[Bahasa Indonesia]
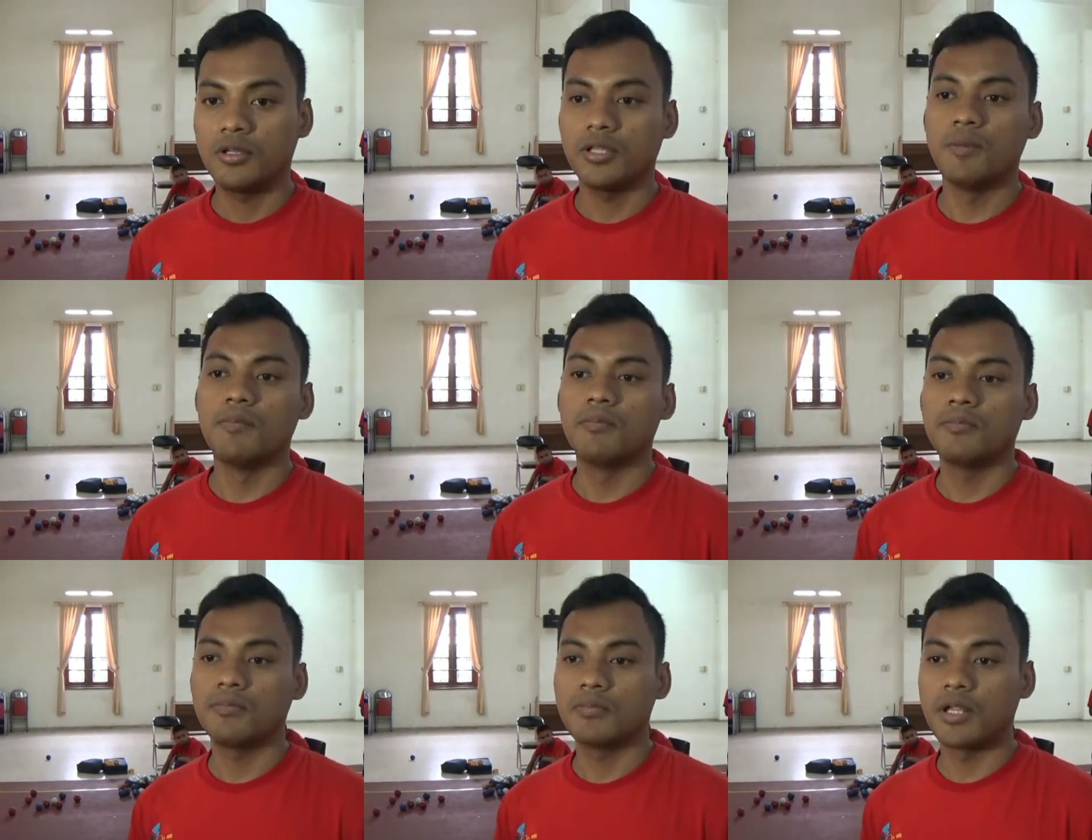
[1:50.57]
tim
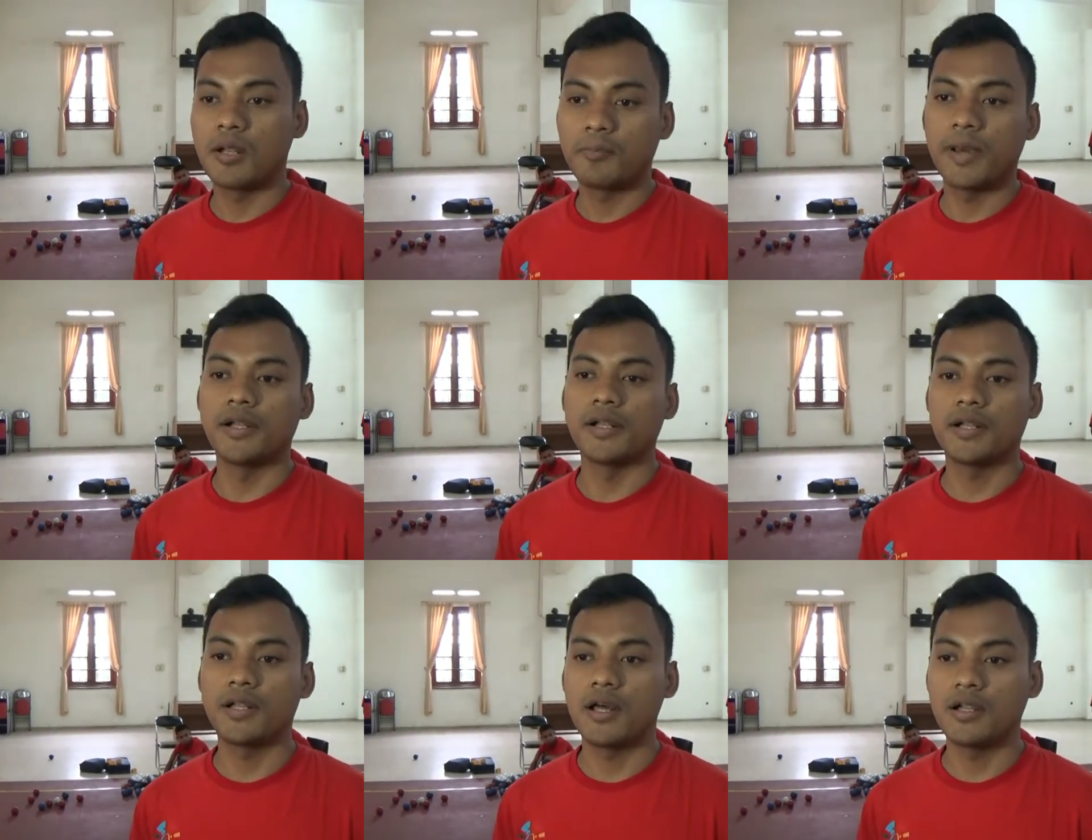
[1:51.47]
dan pair
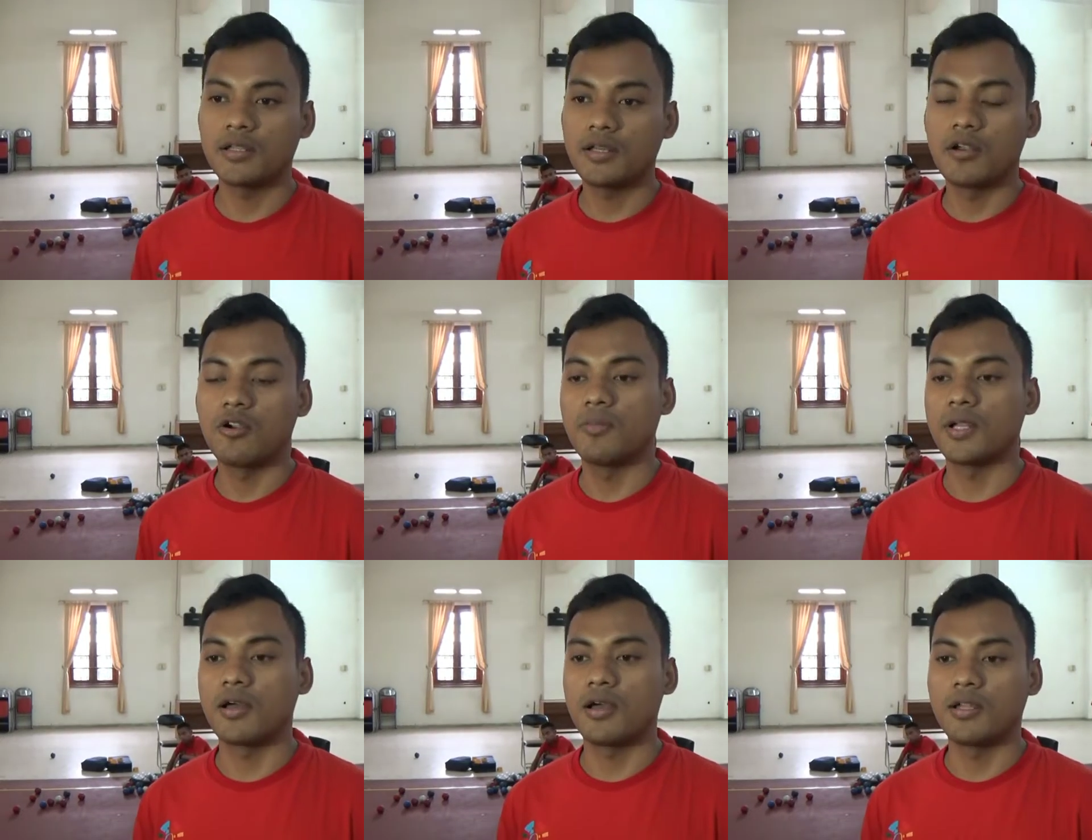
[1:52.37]
ada tiga nomor
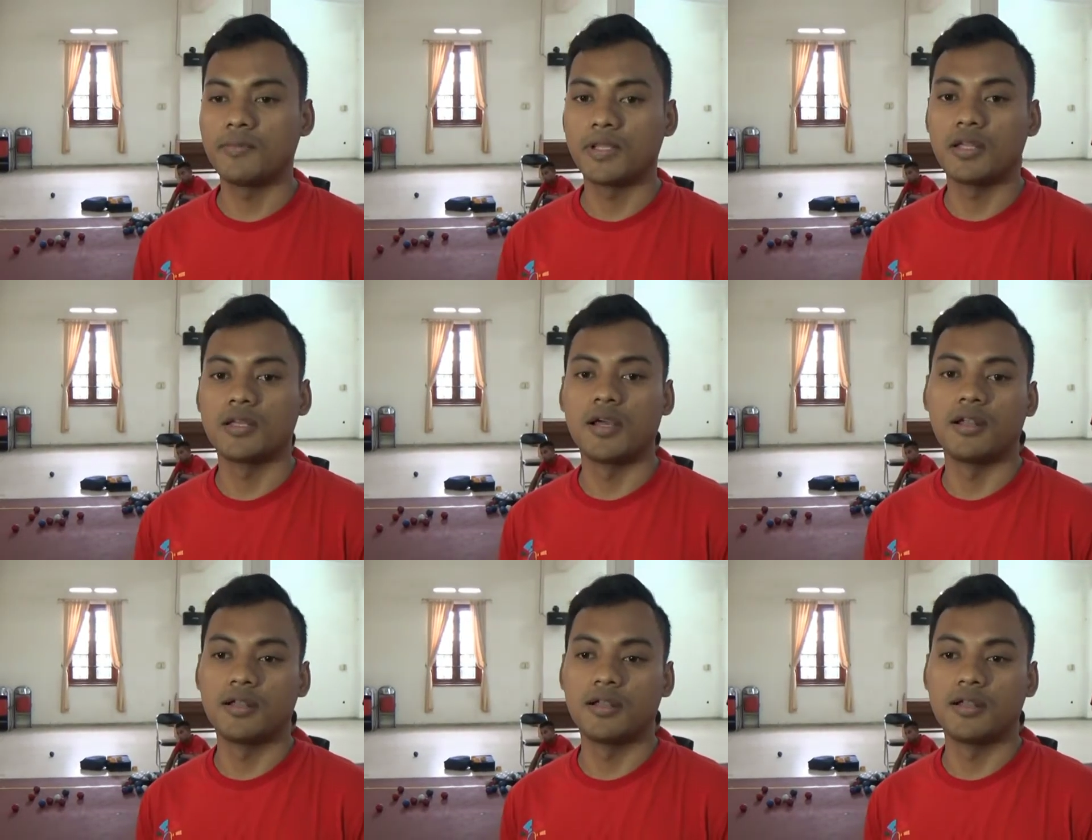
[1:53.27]
yang akan dipertandingkan.